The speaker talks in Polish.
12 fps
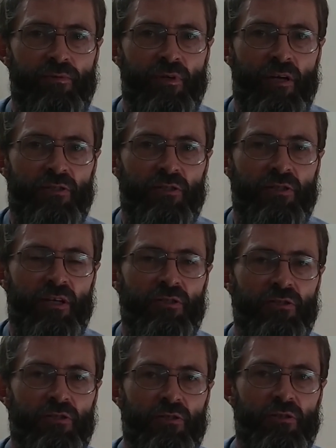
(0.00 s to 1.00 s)

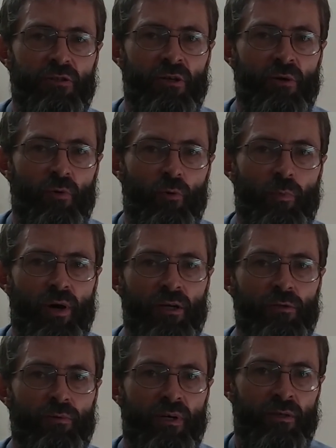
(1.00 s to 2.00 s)
egzystencji
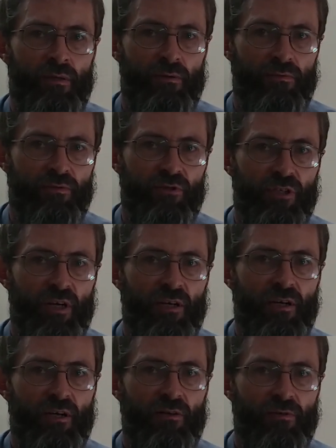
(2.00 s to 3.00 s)
upadłej w
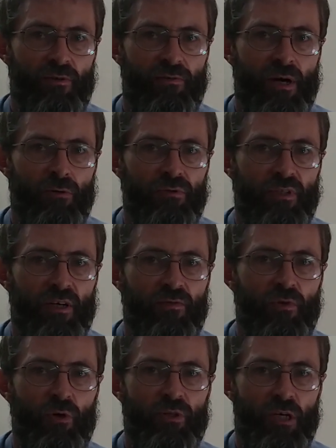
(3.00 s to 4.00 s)
grzechach, gwałtach,
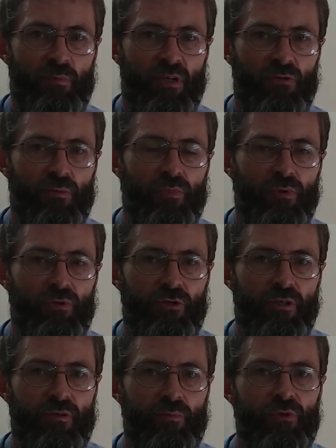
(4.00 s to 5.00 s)
wojnach
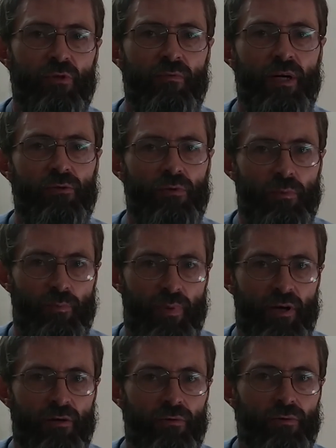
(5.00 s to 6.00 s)
bratobójczych, budowaniu
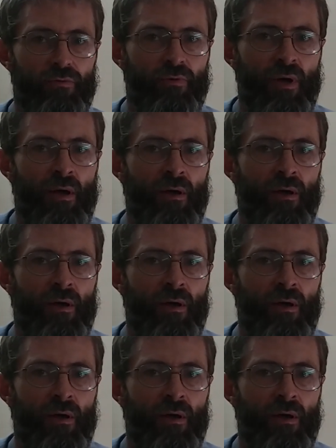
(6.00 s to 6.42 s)
imperiów